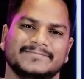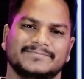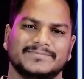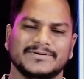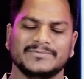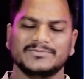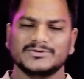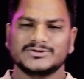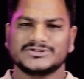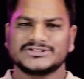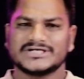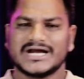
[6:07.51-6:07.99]

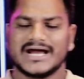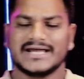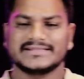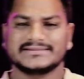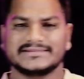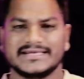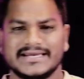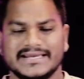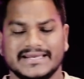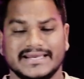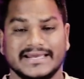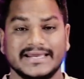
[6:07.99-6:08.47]
प्रभु
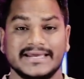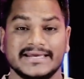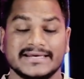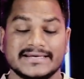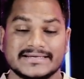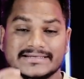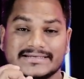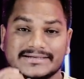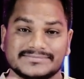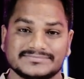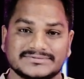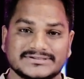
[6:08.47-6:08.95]
चाहते हैं
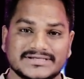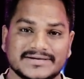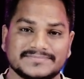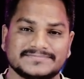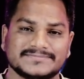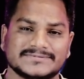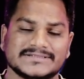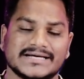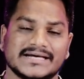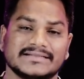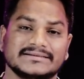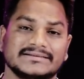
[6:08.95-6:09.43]
कि हम
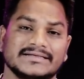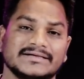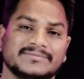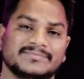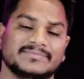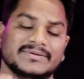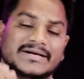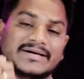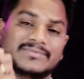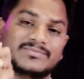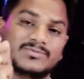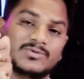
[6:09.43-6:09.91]
सबसे
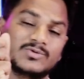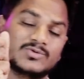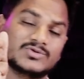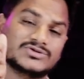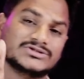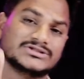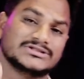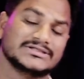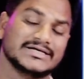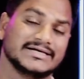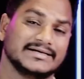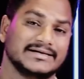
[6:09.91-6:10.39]
अधिक प्रेम
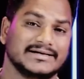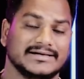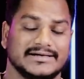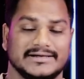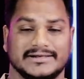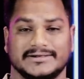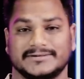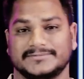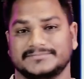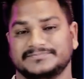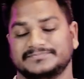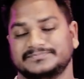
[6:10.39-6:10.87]
उससे
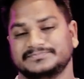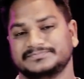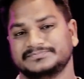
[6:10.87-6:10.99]
करें